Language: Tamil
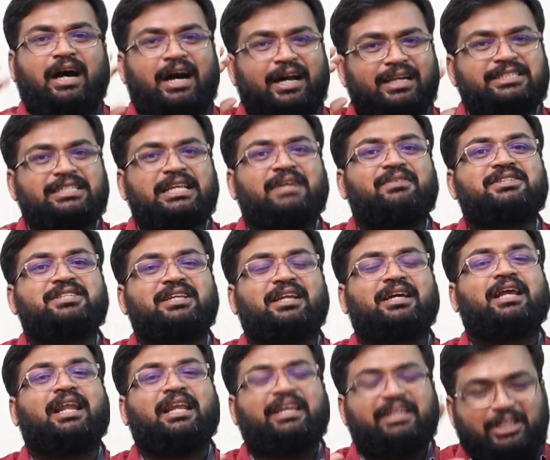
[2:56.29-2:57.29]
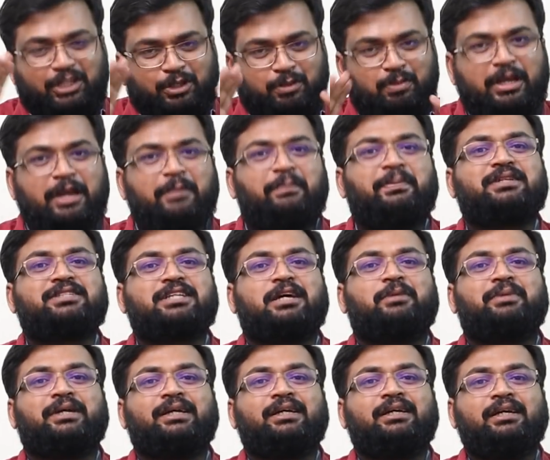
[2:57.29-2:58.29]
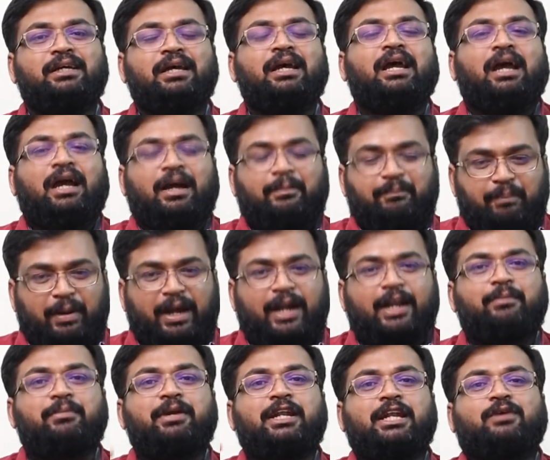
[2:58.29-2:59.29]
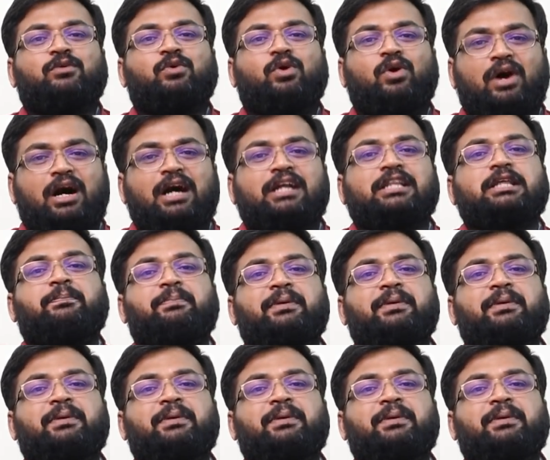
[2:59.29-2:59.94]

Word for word: அரசியல் வசனங்கள்லாம் எதுவுமே பேசாமல் படம் என்னவோ அதை